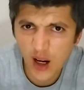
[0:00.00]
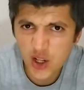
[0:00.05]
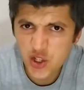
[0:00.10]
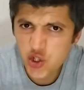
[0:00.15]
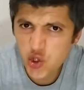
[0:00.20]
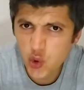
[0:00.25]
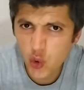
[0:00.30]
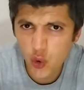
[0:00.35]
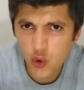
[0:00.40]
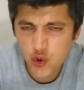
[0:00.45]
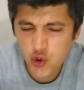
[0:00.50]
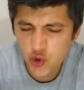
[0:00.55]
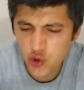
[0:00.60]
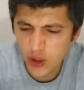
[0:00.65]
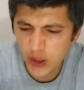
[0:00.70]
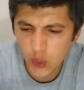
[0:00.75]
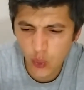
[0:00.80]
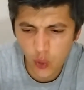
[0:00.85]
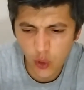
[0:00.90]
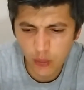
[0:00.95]
acı, hoş
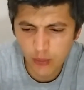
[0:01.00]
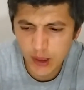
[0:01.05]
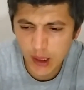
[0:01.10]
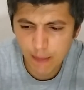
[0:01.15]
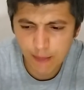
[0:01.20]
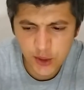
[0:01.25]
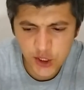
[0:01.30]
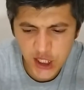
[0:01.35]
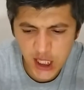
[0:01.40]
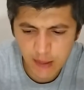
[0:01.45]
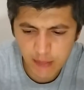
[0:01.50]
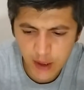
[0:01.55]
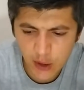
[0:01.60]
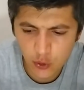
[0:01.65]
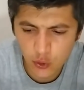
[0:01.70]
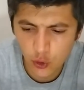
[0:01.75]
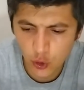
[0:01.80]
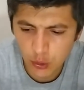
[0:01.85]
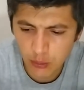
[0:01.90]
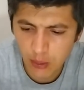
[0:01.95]
tadı olmayan bir şey
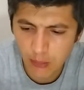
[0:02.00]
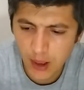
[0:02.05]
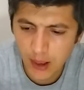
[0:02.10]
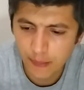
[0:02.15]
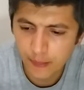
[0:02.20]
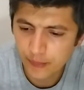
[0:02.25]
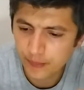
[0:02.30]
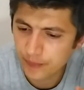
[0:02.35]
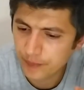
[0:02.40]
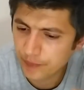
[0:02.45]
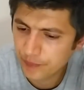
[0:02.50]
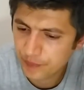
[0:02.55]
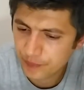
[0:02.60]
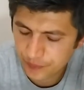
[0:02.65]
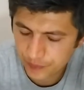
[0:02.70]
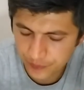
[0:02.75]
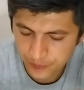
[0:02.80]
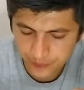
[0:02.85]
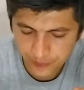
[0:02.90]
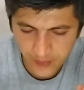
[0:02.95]
bekliyordum ama
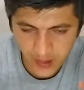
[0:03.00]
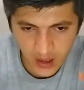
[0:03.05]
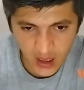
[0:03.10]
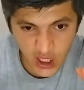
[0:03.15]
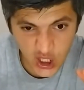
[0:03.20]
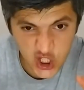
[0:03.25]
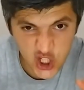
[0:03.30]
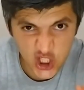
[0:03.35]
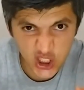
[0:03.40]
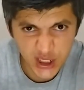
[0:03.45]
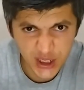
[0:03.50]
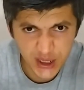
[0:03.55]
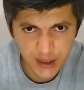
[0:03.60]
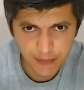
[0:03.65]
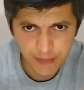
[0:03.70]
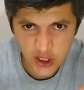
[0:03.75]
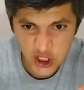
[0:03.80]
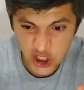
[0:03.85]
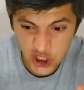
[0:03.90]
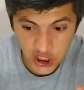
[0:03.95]

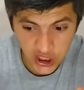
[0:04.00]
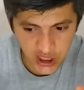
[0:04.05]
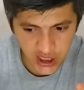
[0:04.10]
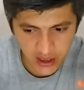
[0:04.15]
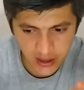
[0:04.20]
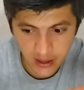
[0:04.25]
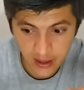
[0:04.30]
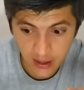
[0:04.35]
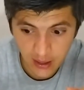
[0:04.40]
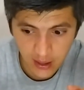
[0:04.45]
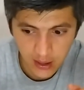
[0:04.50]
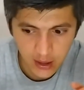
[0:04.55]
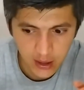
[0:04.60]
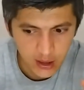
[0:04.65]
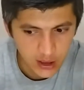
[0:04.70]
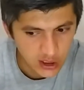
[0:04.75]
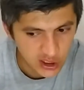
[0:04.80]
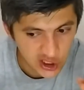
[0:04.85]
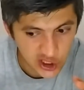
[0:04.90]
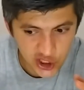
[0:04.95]
acılı, şekeri,
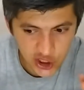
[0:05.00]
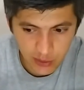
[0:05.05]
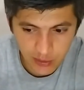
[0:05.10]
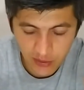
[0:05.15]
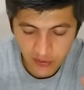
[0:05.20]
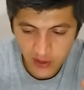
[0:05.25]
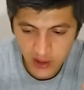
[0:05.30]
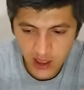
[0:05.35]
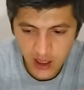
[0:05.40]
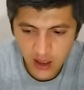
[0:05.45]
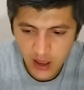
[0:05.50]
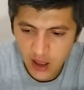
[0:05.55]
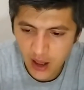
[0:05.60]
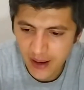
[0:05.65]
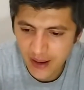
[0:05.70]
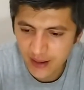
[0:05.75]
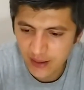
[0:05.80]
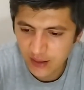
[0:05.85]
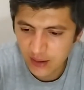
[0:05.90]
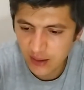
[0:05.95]
içimi falan
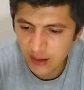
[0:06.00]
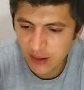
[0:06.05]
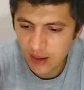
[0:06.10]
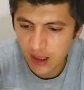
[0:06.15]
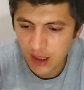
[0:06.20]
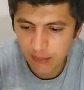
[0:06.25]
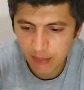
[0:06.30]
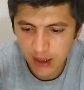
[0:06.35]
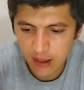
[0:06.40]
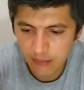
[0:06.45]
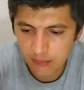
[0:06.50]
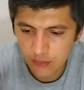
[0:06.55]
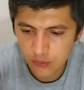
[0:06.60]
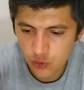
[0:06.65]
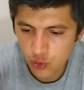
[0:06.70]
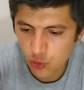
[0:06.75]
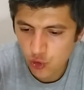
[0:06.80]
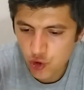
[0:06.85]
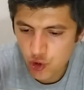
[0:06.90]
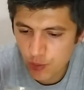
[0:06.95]
gayet iyi yani benim
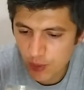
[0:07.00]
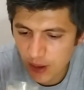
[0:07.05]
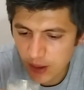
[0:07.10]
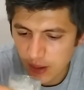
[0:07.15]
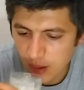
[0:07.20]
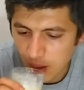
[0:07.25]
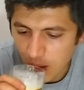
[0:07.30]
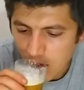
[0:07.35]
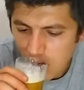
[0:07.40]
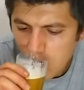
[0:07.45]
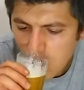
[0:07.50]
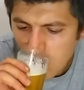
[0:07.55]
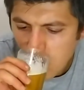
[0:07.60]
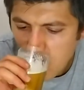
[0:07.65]
çok hoşuma gitti.